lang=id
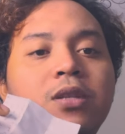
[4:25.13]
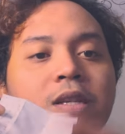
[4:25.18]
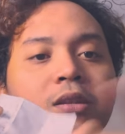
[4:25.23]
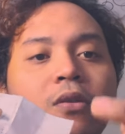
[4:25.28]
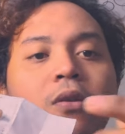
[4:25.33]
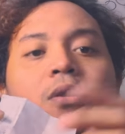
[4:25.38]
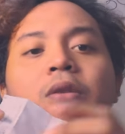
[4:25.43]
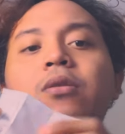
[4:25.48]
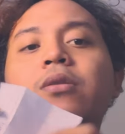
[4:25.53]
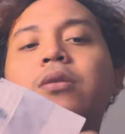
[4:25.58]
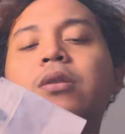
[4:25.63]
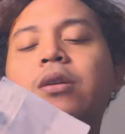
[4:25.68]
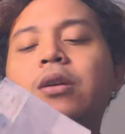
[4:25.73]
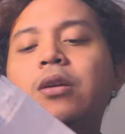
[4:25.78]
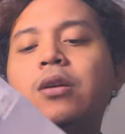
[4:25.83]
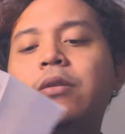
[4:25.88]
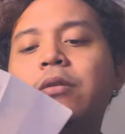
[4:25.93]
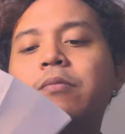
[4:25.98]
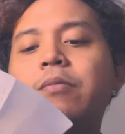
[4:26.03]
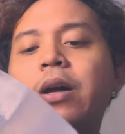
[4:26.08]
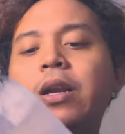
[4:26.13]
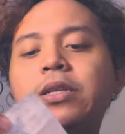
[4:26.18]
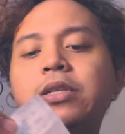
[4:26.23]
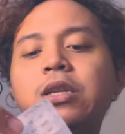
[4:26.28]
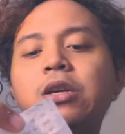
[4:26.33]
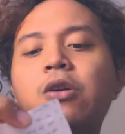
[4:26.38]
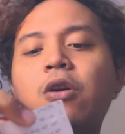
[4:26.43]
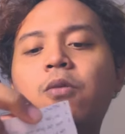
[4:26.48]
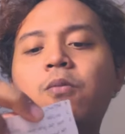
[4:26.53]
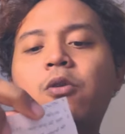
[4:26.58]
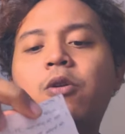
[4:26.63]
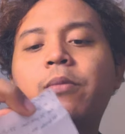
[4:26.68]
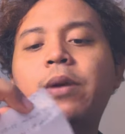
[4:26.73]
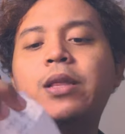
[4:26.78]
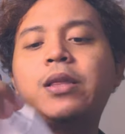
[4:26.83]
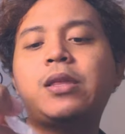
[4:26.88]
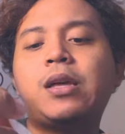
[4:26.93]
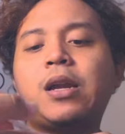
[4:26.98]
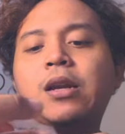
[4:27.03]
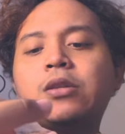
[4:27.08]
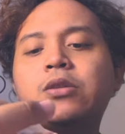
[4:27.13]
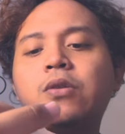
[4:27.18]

ini tolong balas di kolom komentar.